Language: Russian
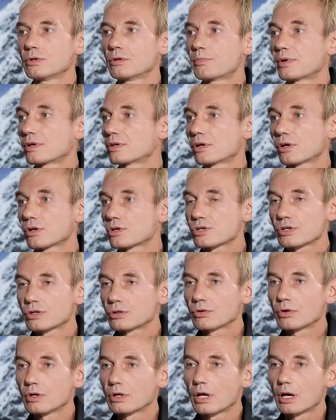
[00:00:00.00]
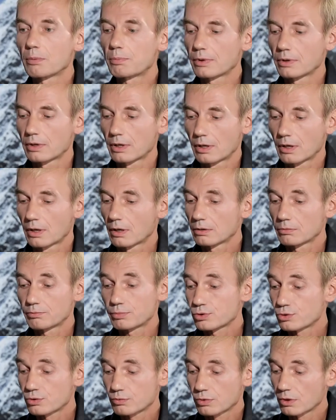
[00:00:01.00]
Не предрешено. У вас я... в жизни?
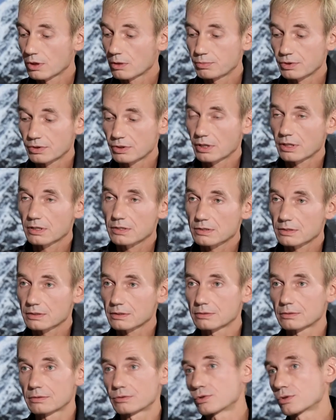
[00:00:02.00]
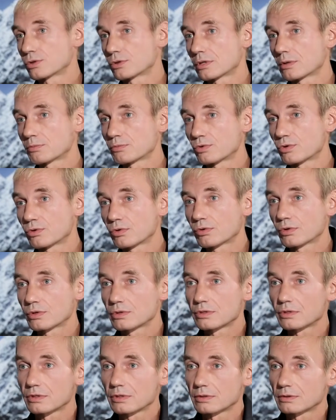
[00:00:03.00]
Почему? Я пытался что-то там
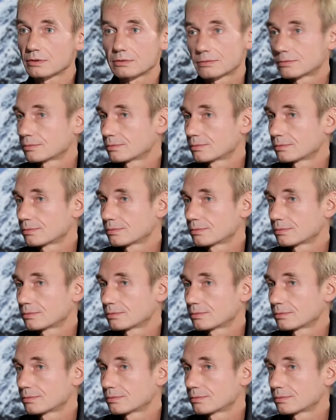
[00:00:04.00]
другое делать.